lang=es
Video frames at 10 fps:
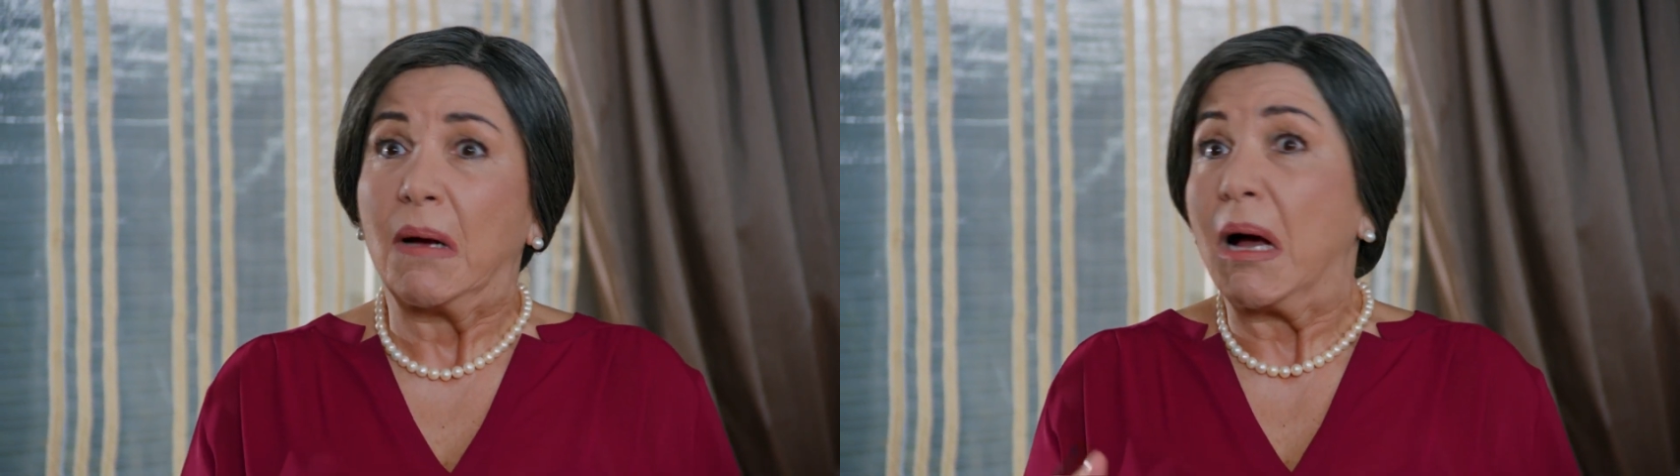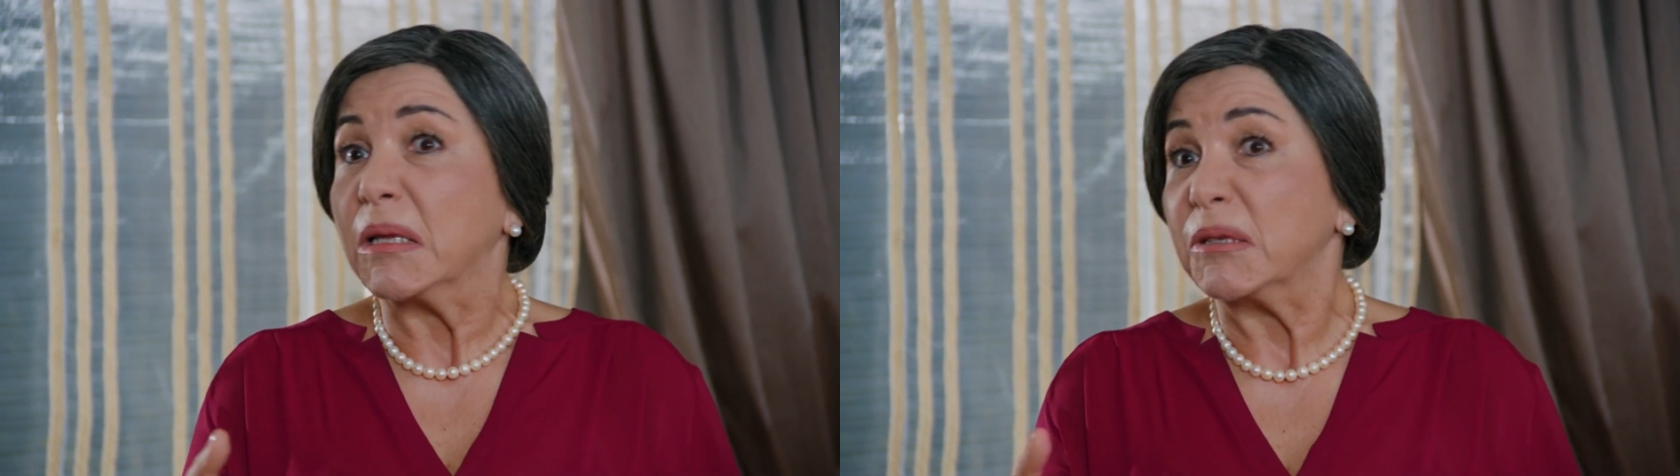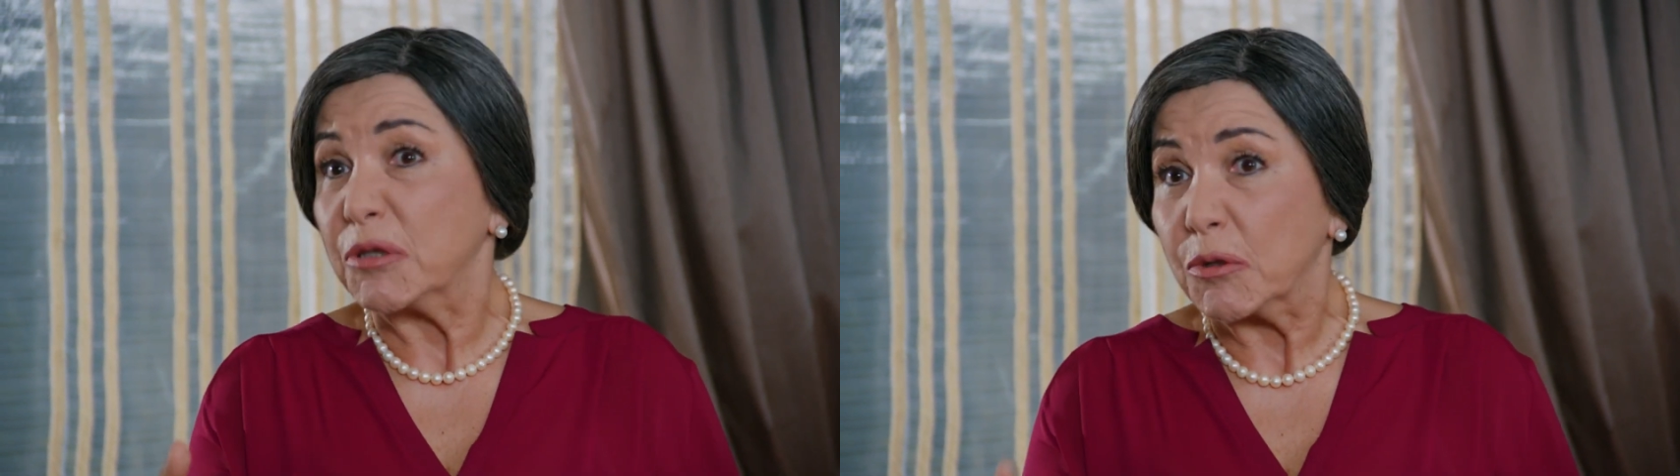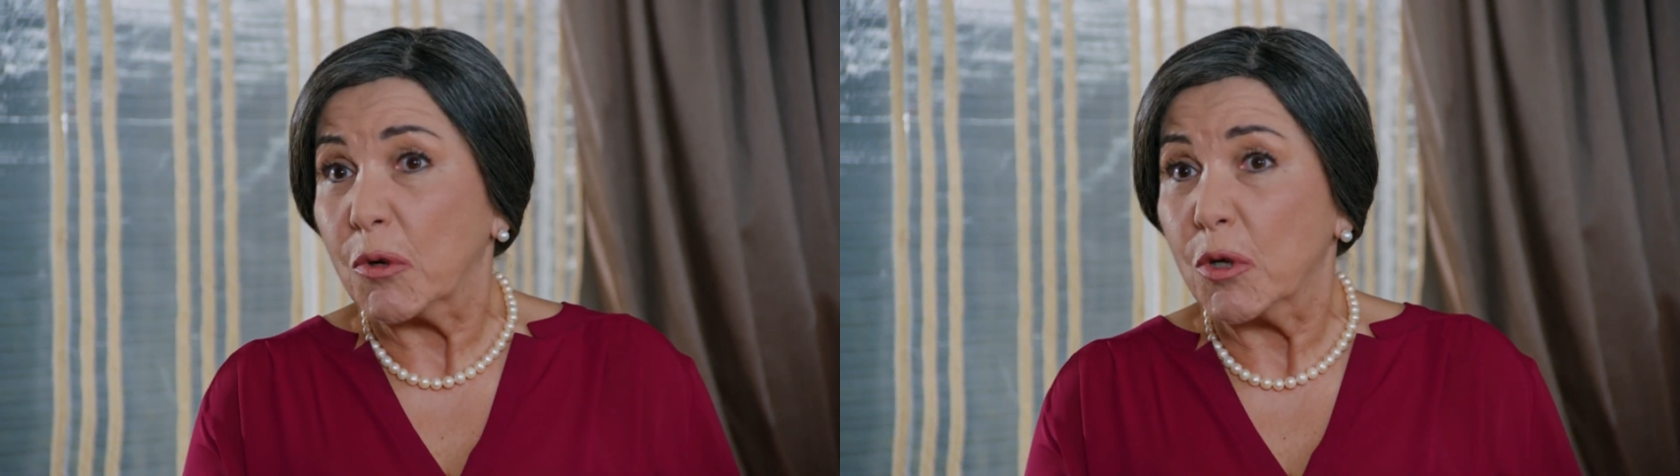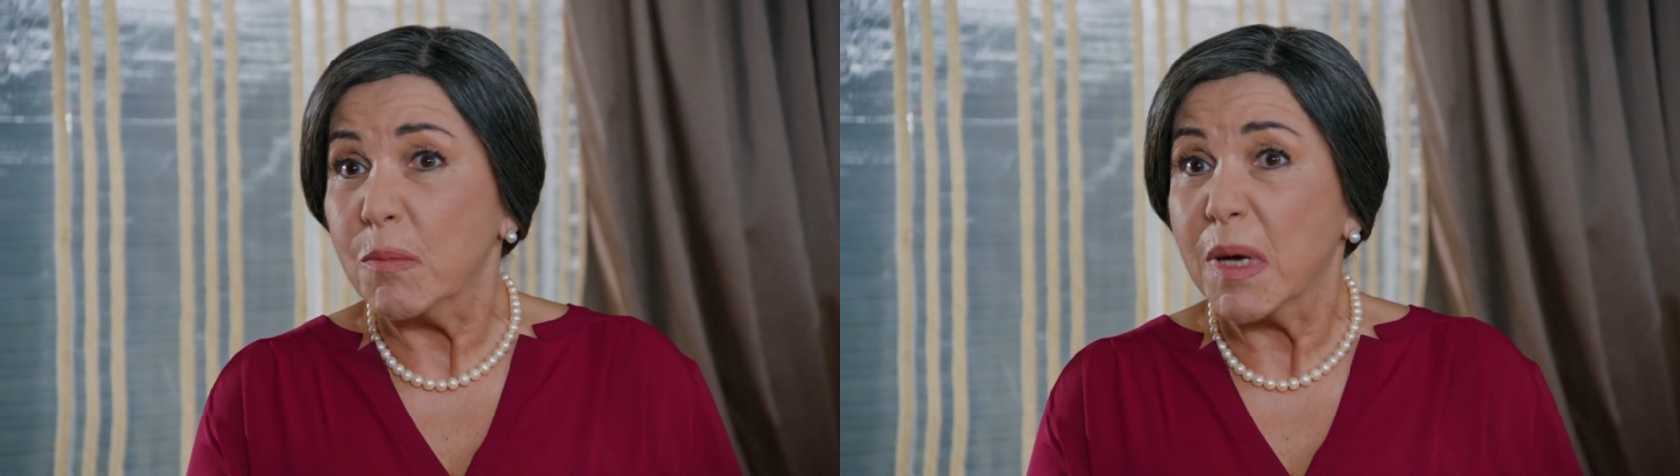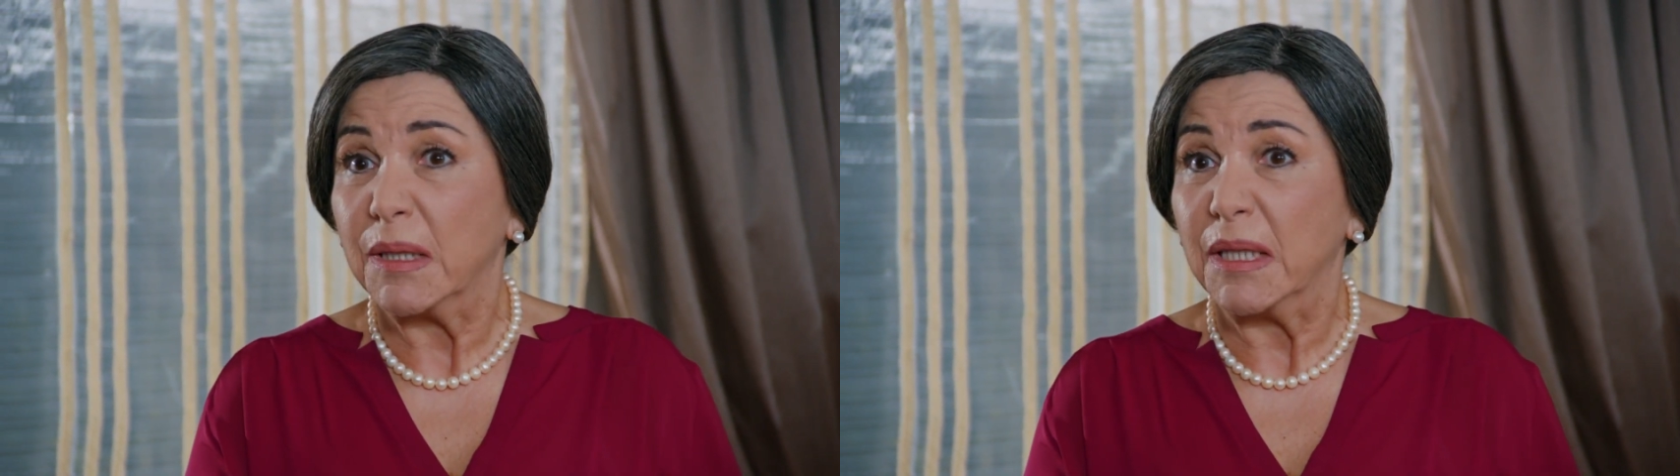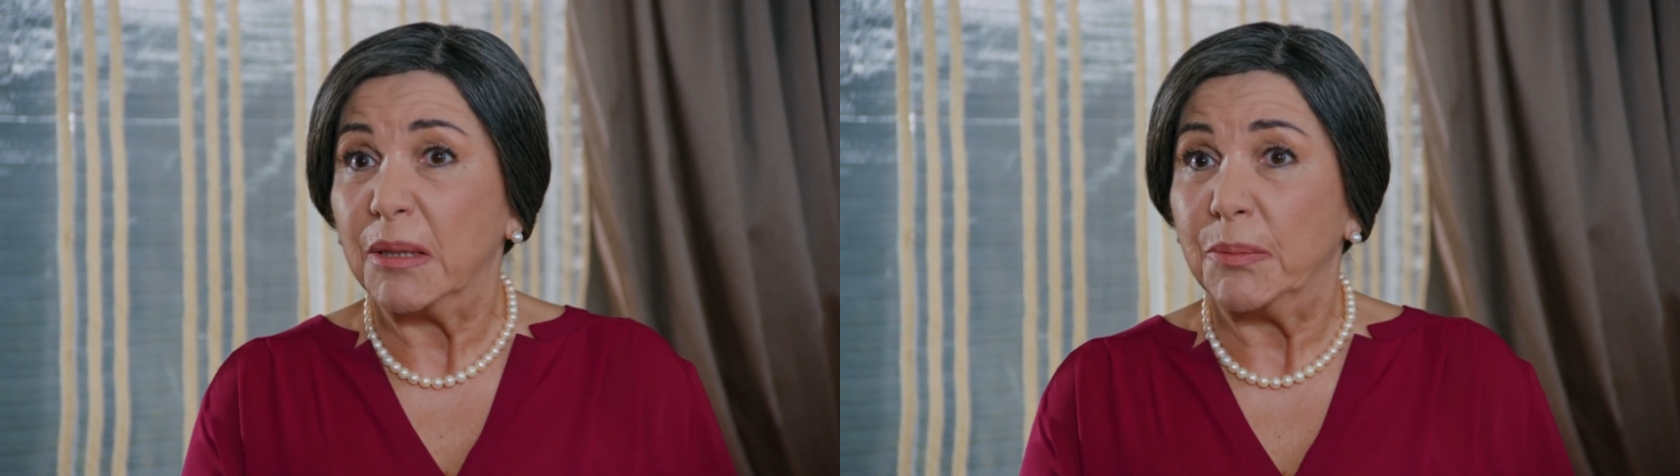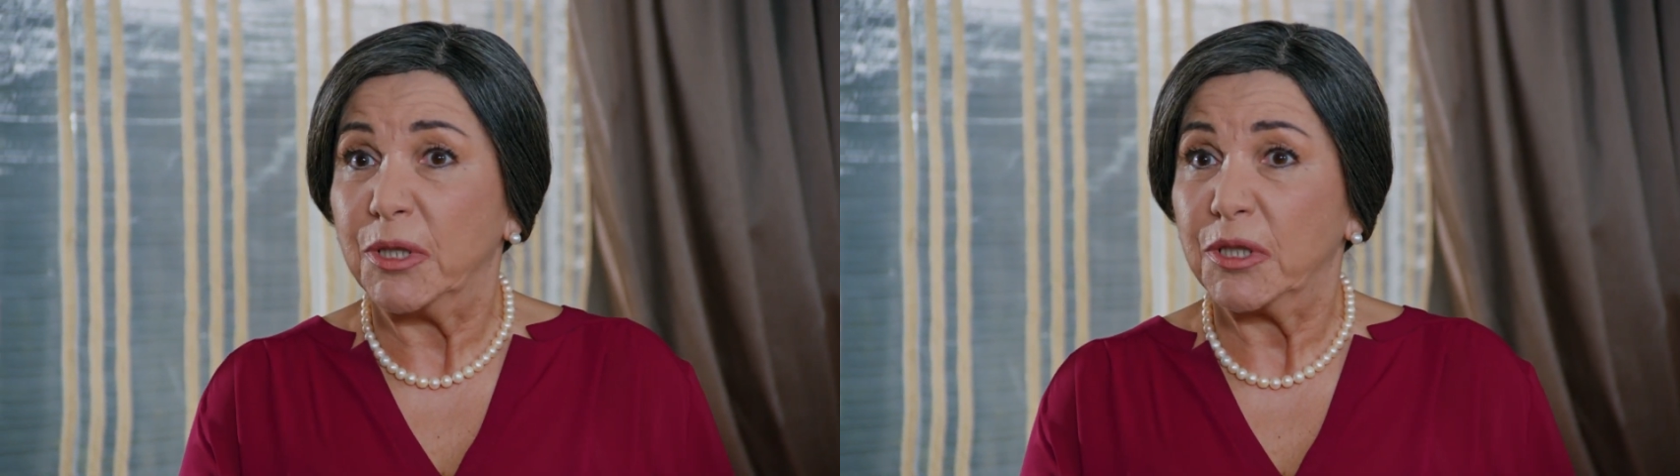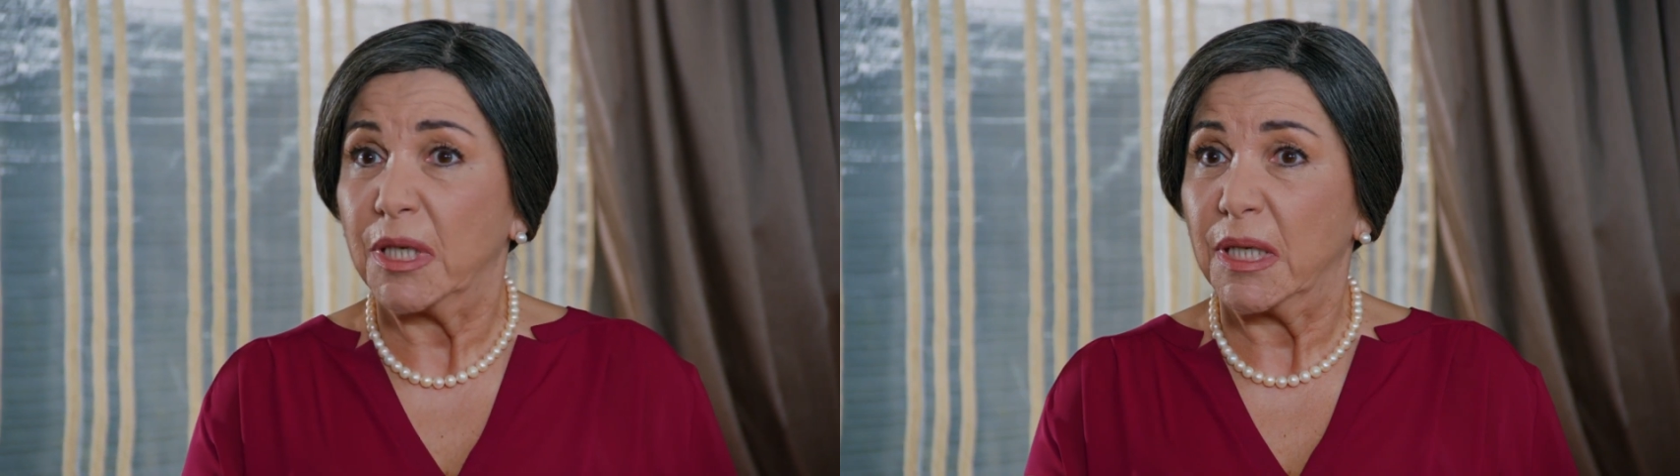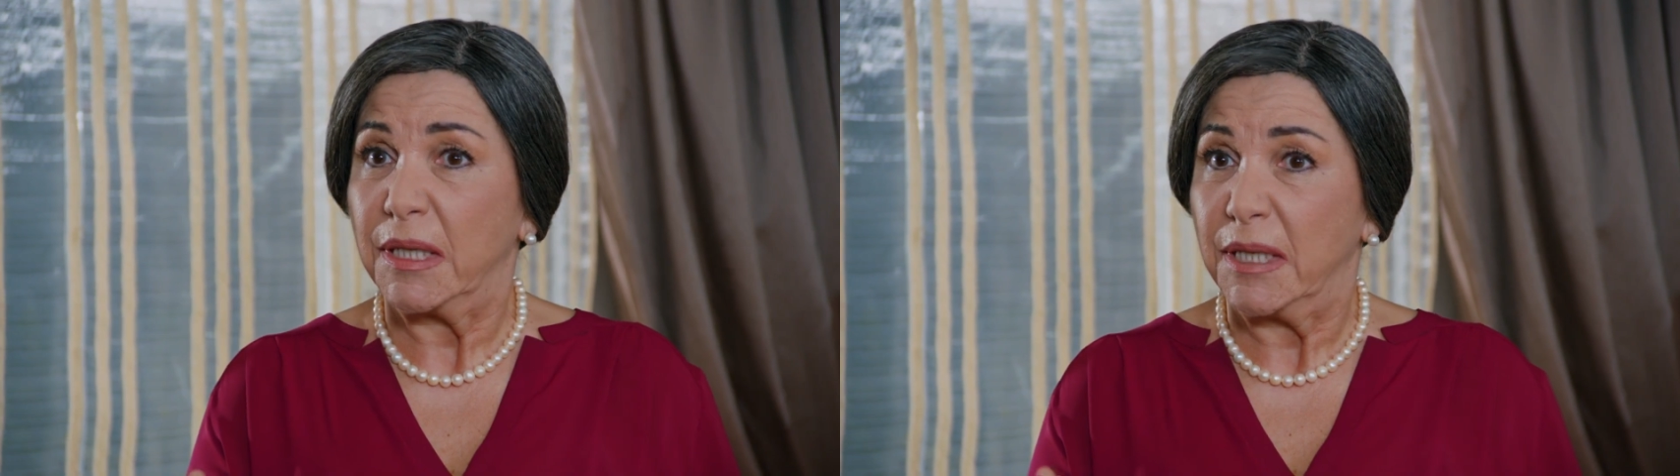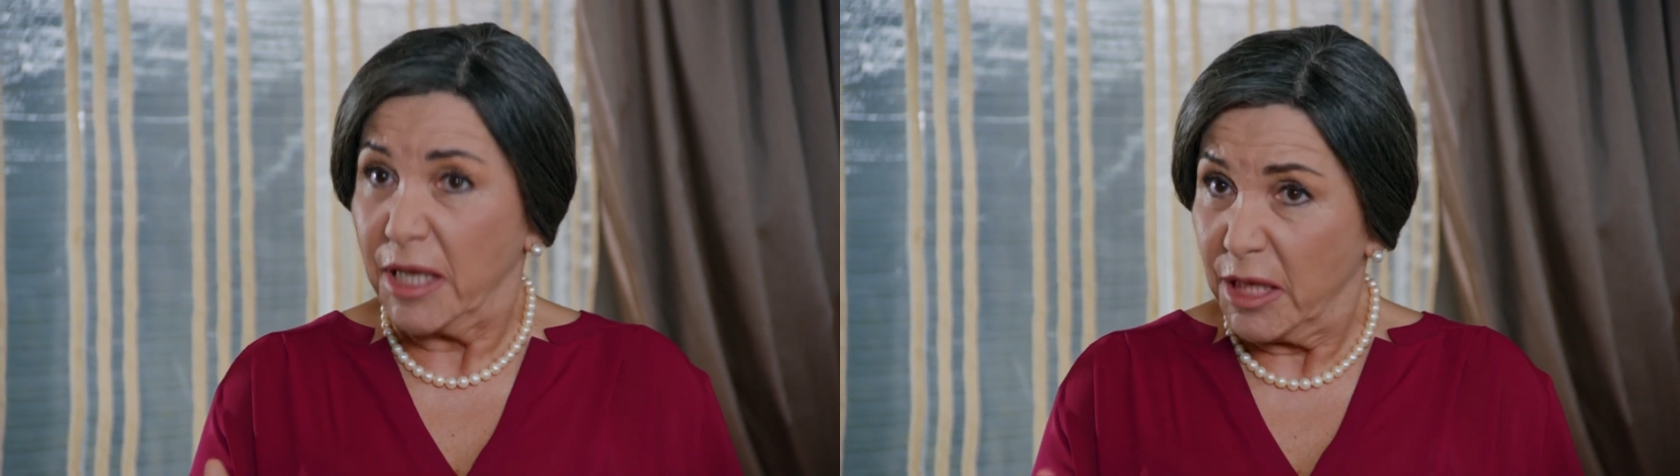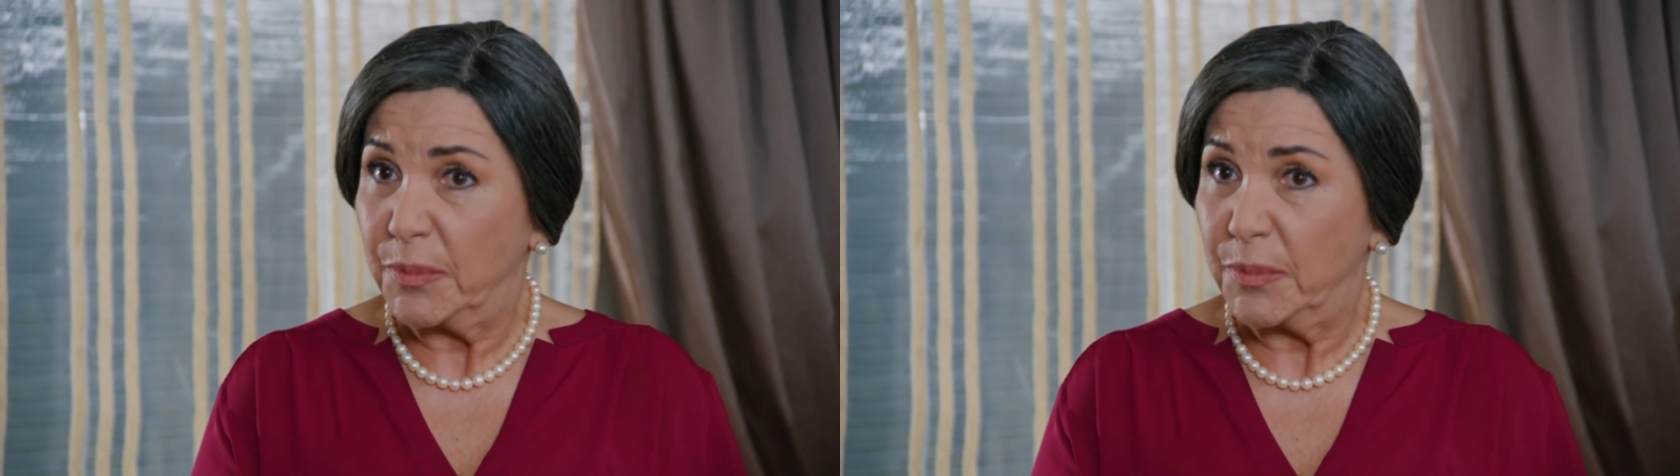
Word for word: Comiste algo diferente a lo que estás